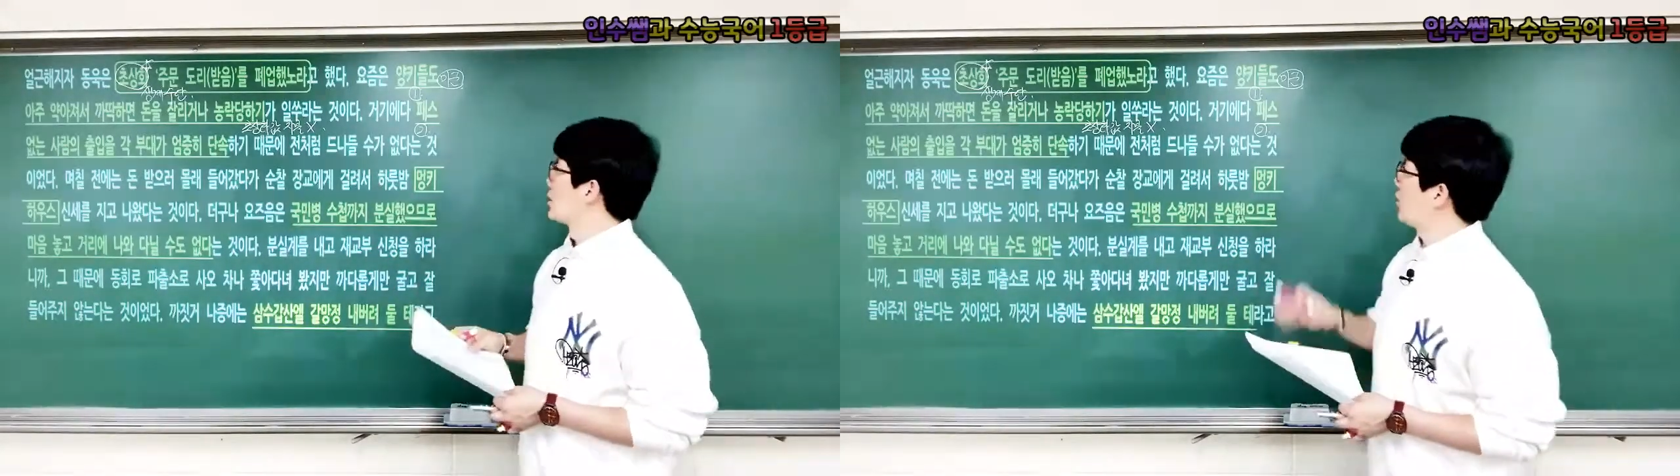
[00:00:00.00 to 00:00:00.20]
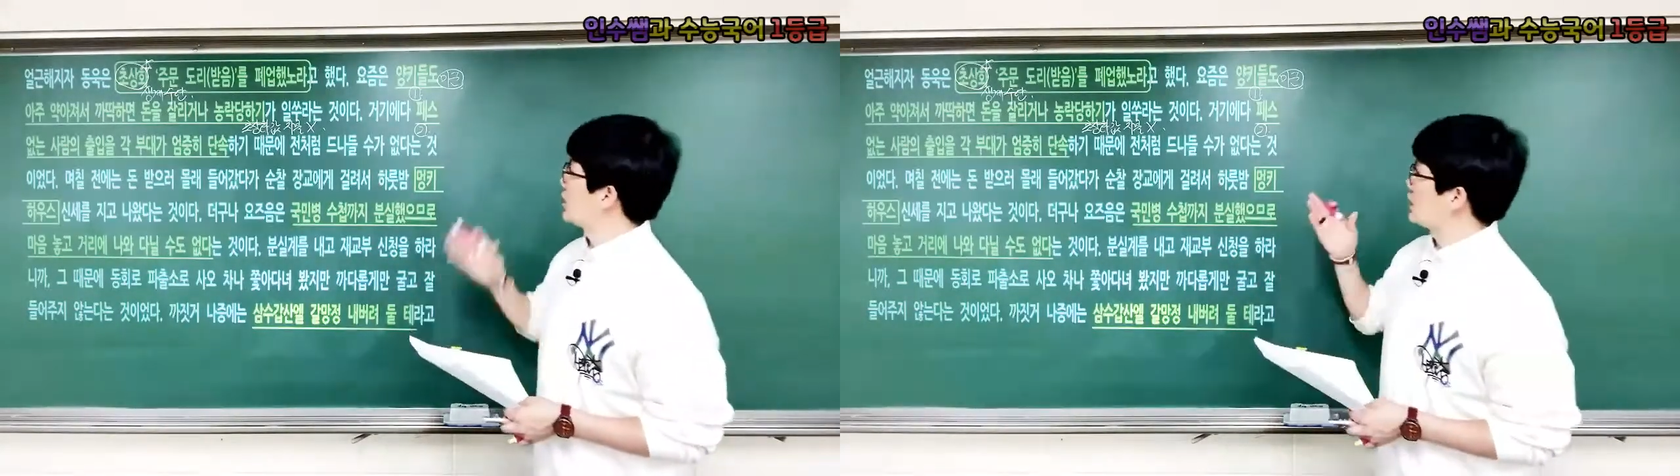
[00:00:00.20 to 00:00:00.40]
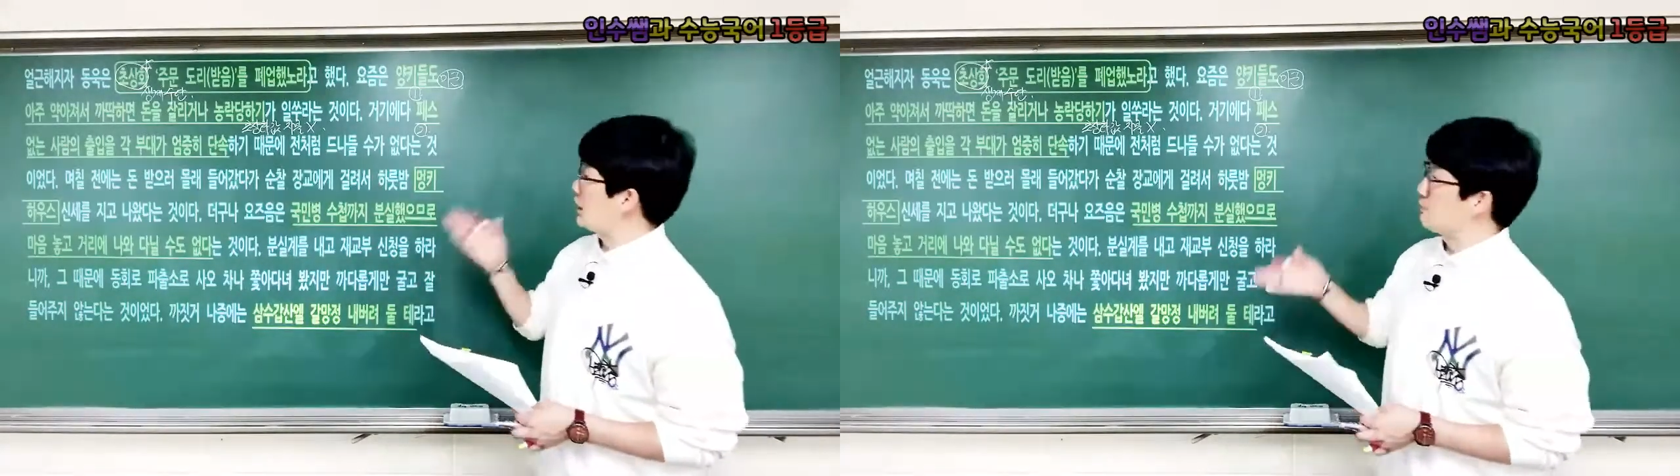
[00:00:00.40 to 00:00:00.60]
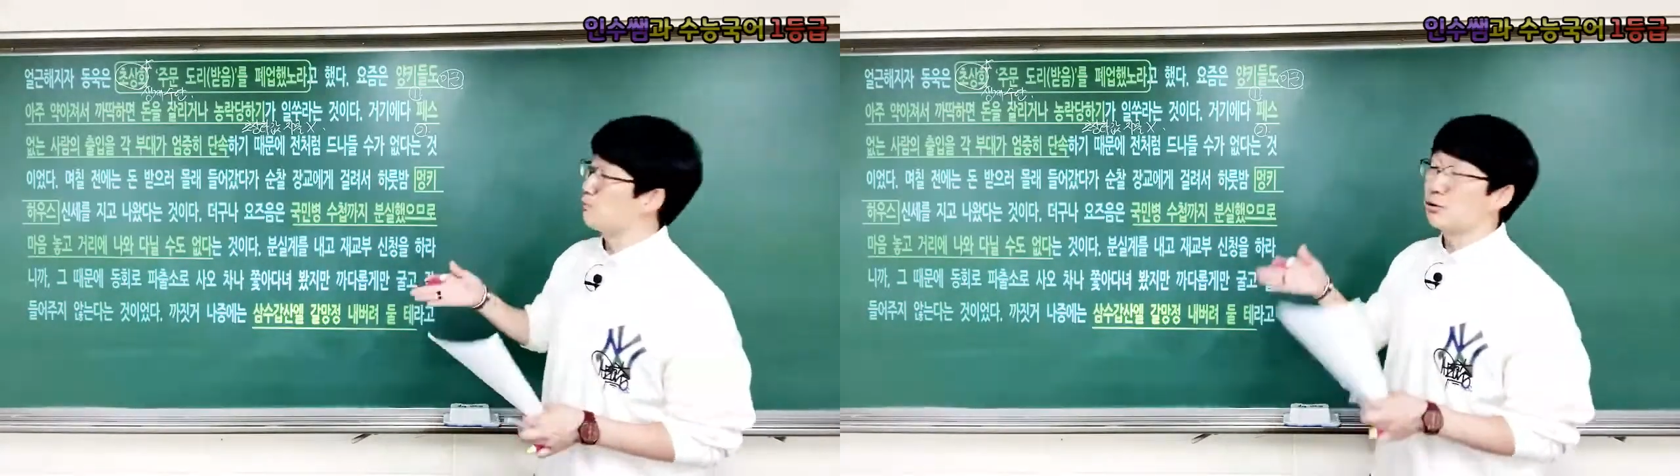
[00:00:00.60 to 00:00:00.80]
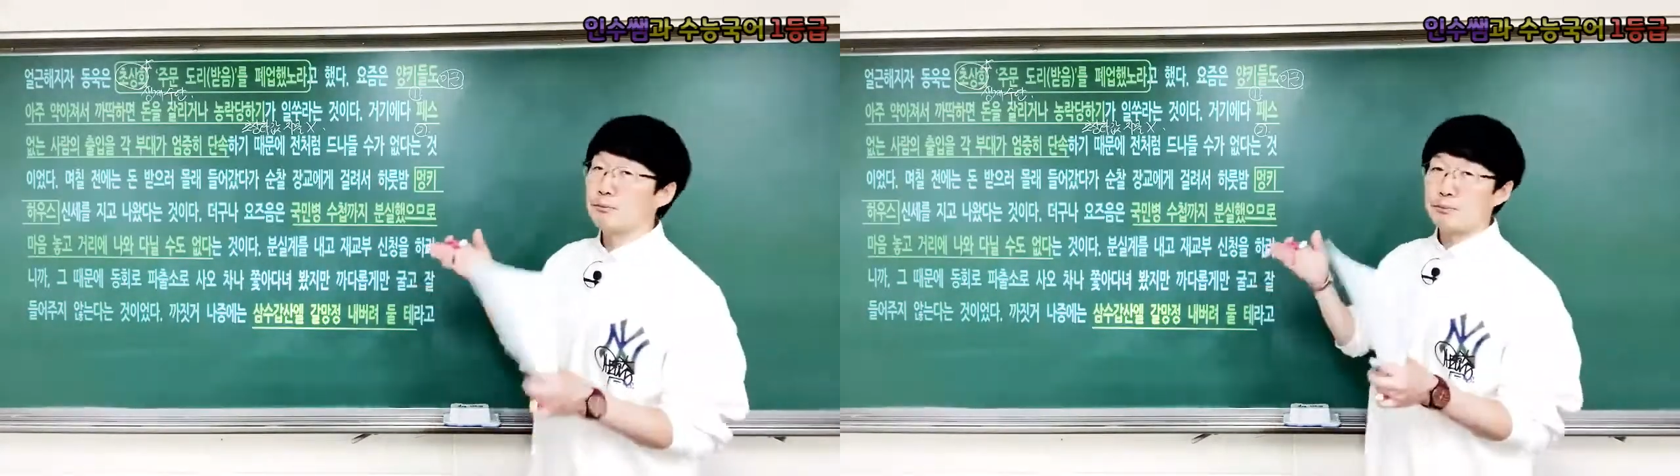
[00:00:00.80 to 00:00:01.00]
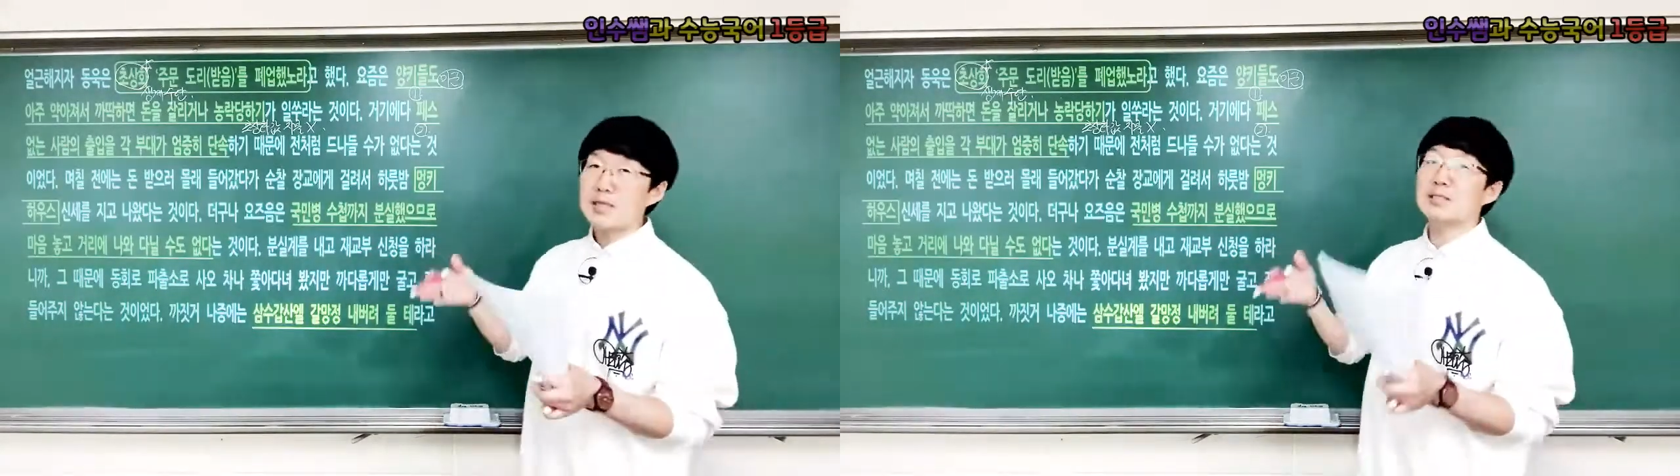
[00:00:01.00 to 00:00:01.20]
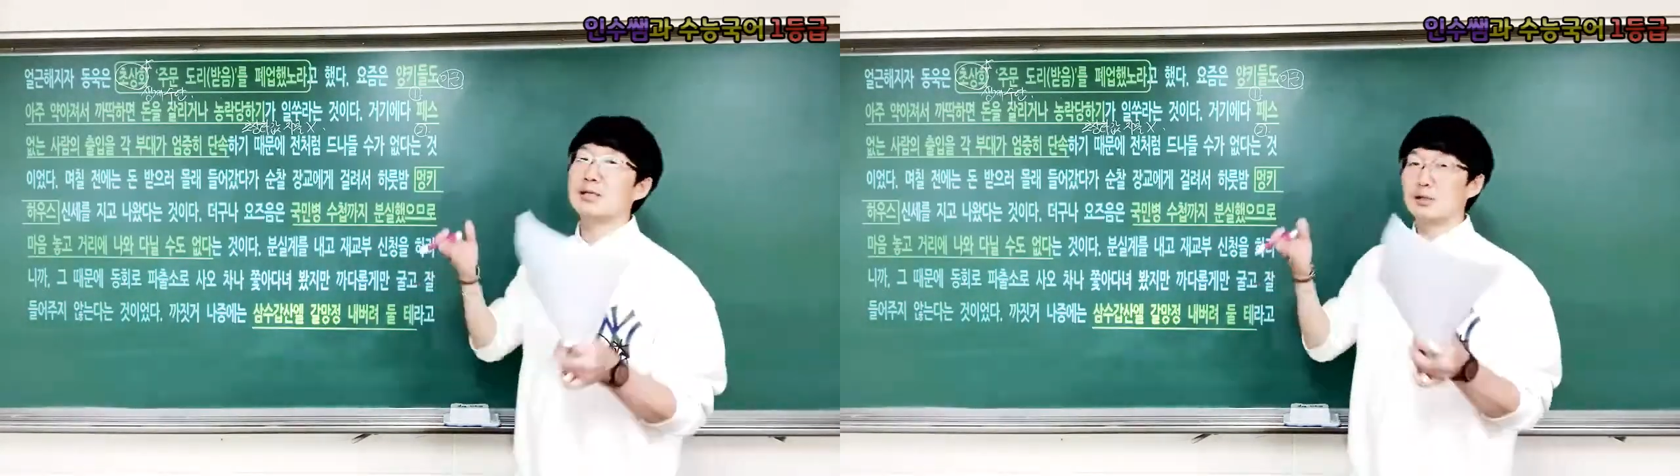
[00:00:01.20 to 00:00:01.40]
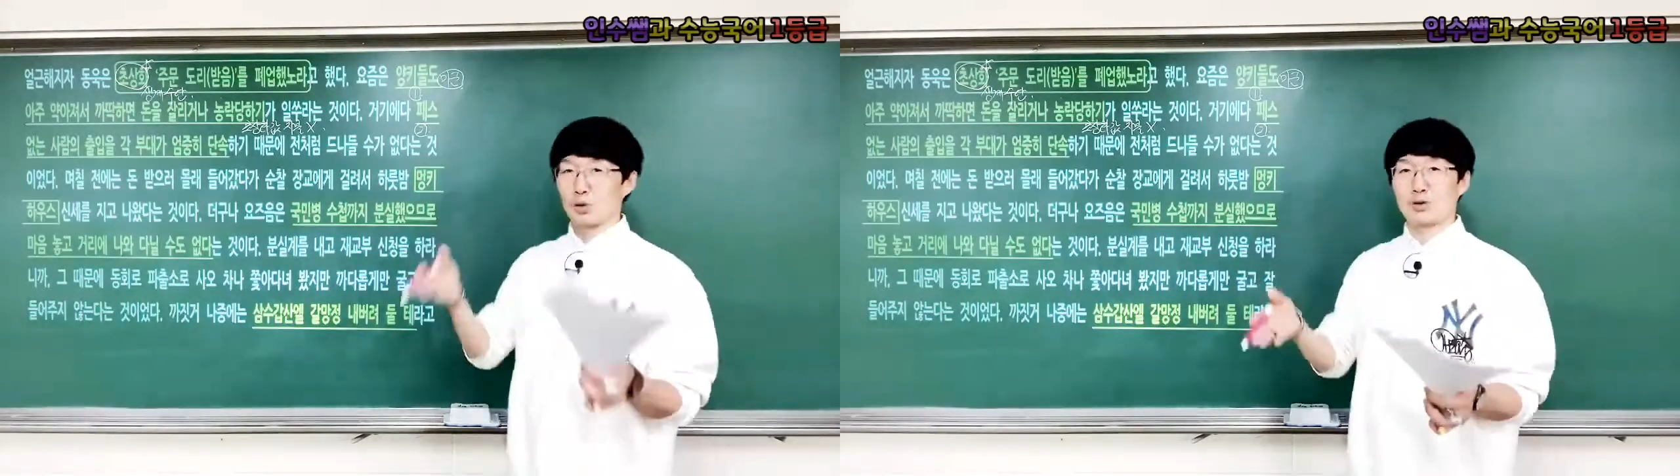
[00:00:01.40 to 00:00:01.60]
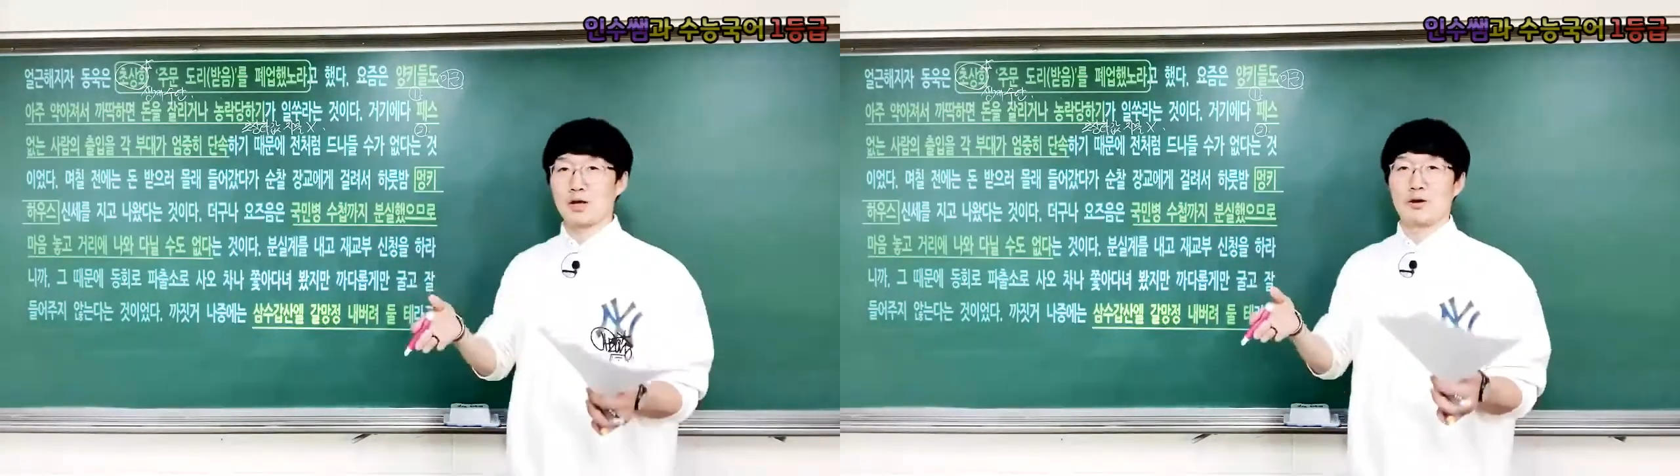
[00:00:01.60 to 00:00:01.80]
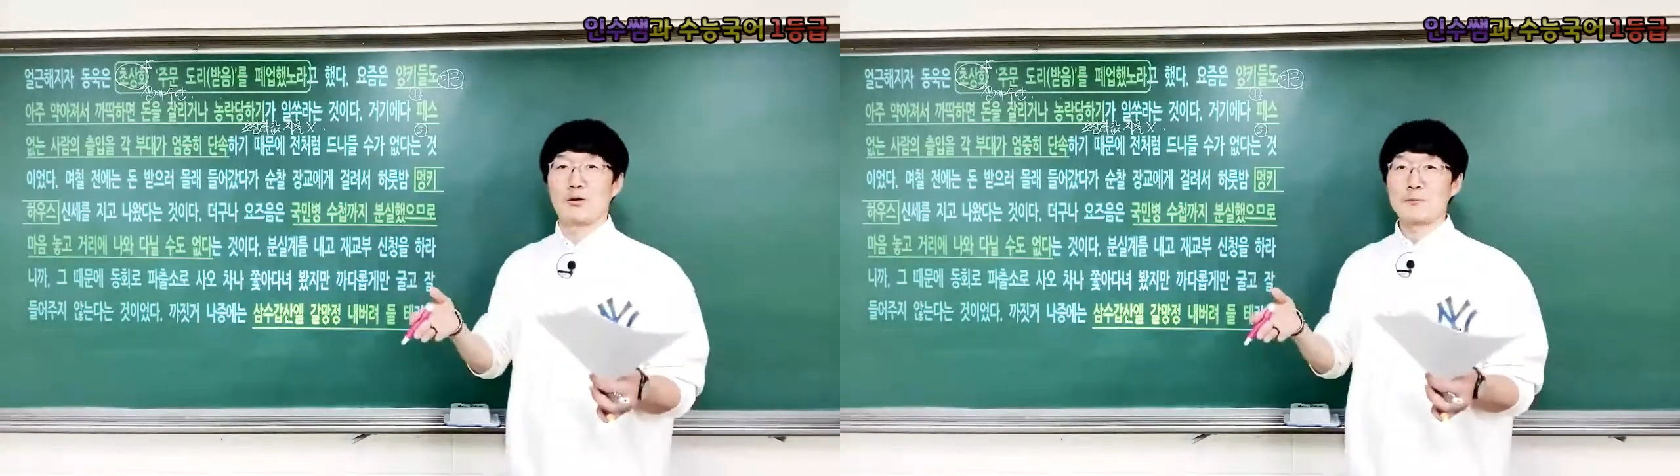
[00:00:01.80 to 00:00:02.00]
그러한 신분 패스를
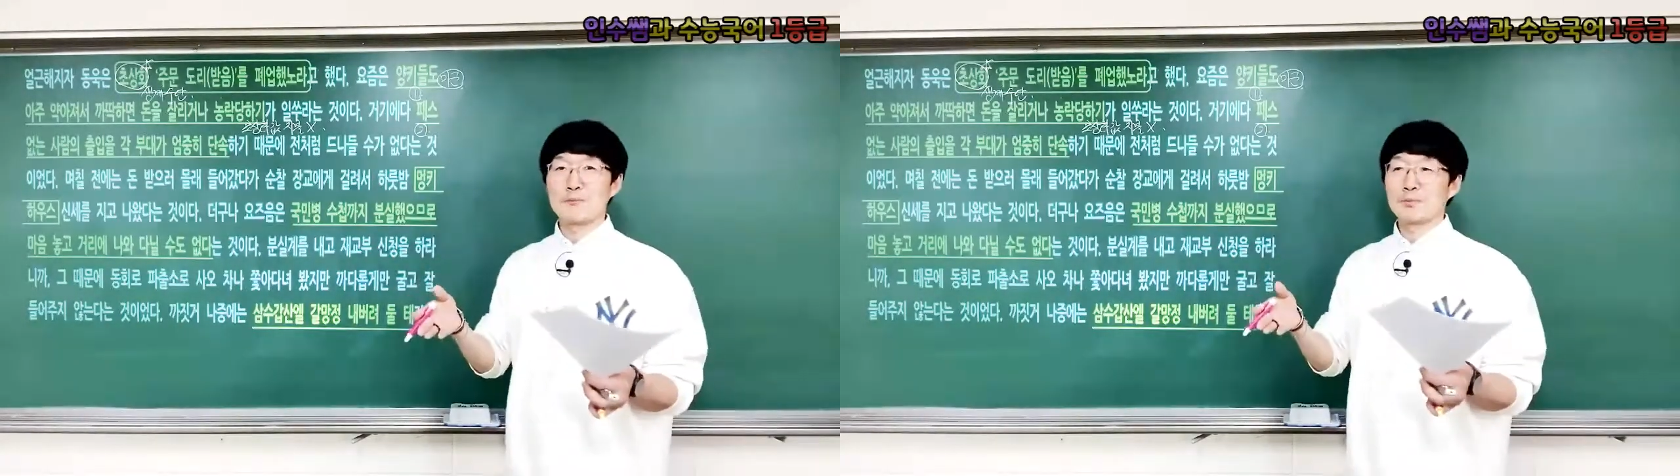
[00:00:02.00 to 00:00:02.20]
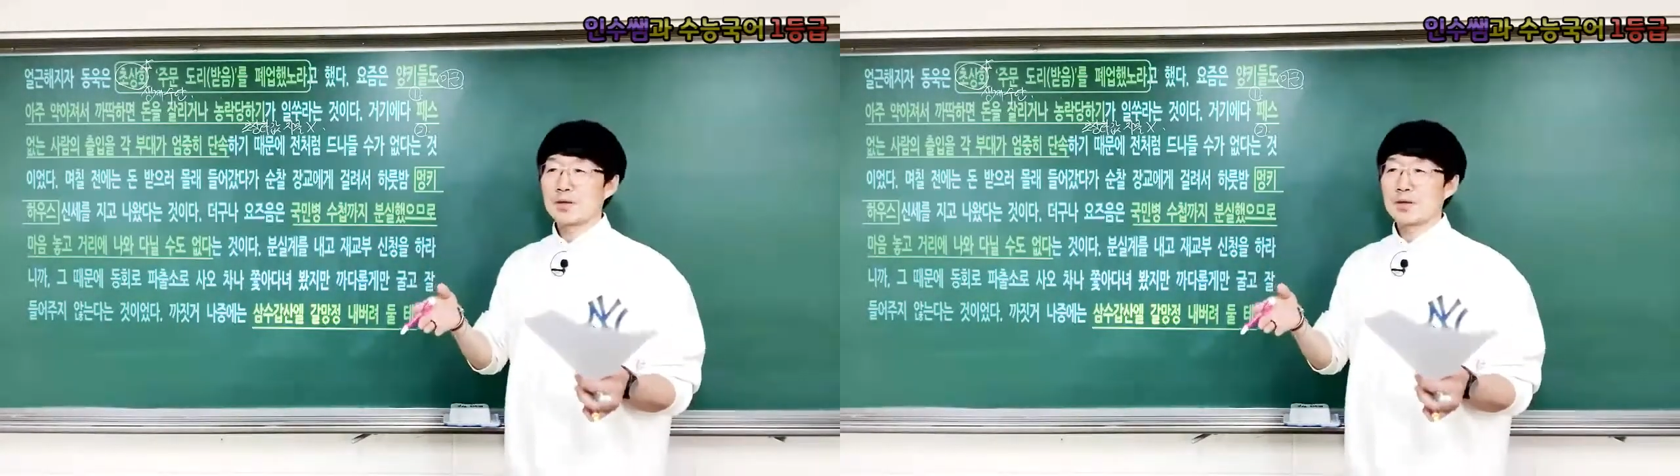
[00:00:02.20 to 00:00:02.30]
줬대요.